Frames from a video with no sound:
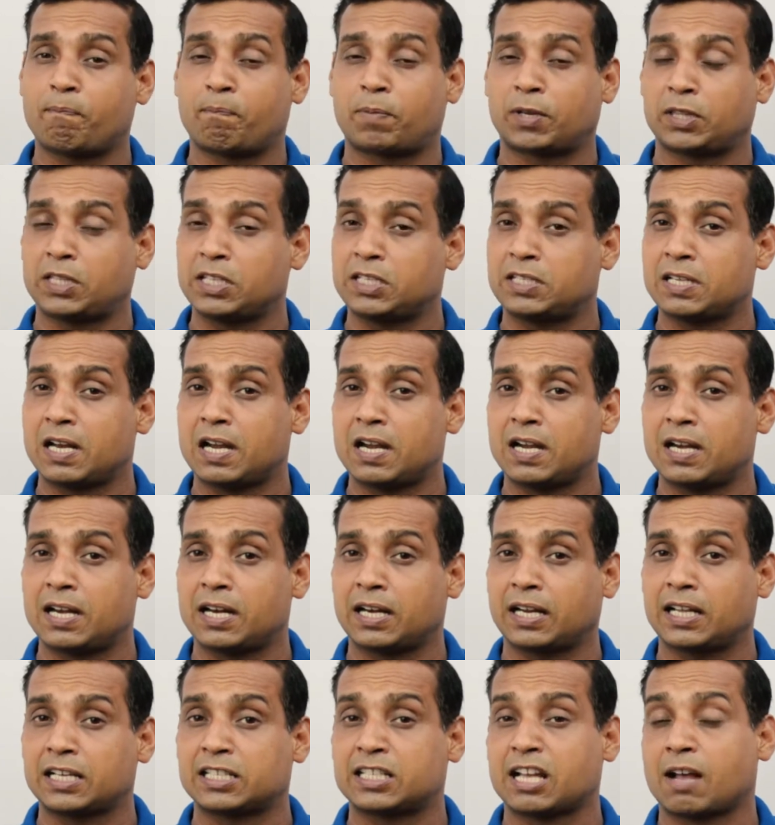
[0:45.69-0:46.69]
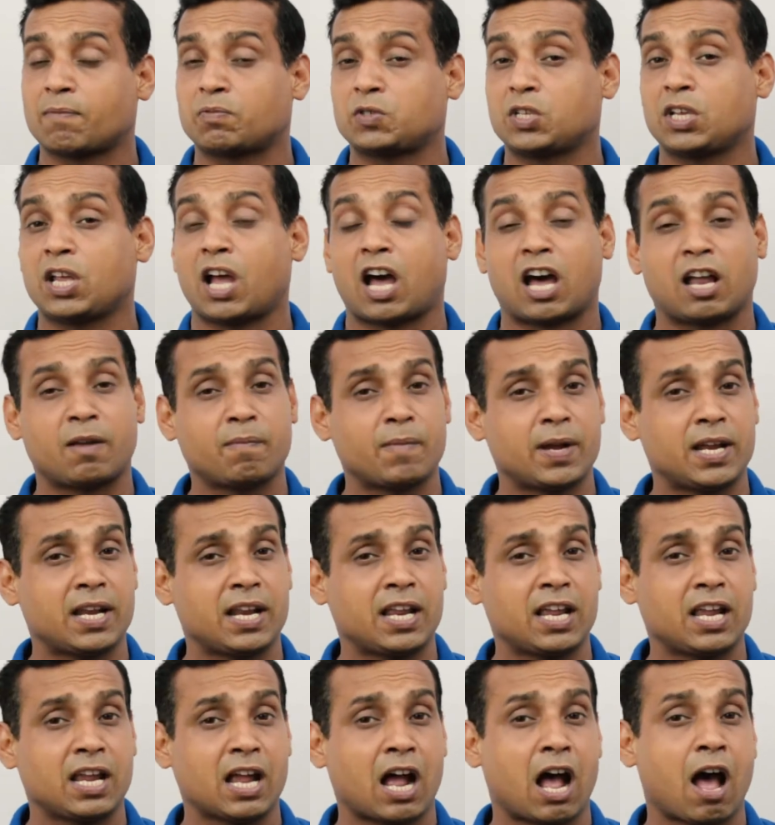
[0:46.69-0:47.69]
प्रति सिलेंडर के हिसाब से हर
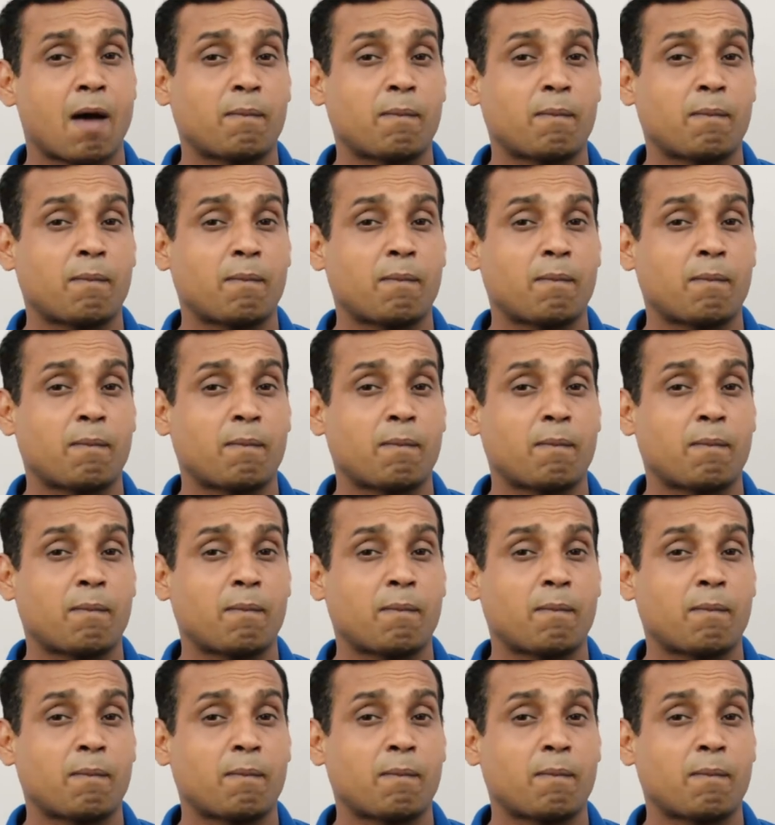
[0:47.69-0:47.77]
महीने